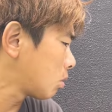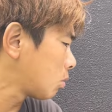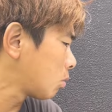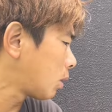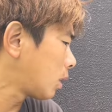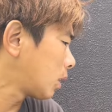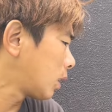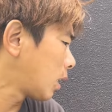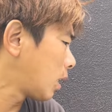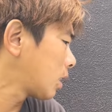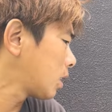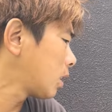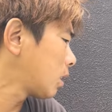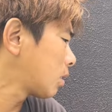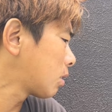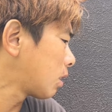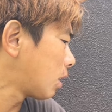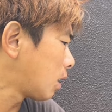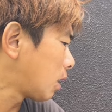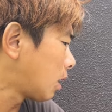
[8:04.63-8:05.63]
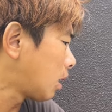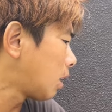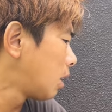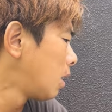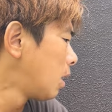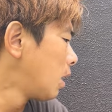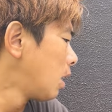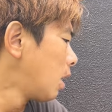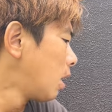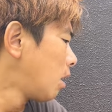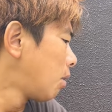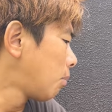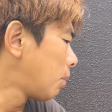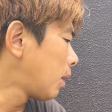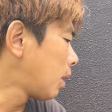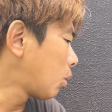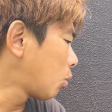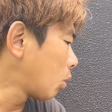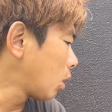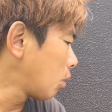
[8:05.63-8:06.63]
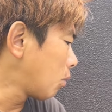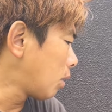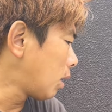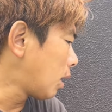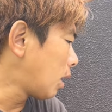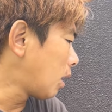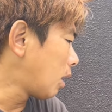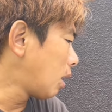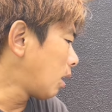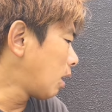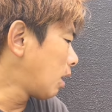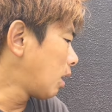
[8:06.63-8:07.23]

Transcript: るのが大事ですからまあこれは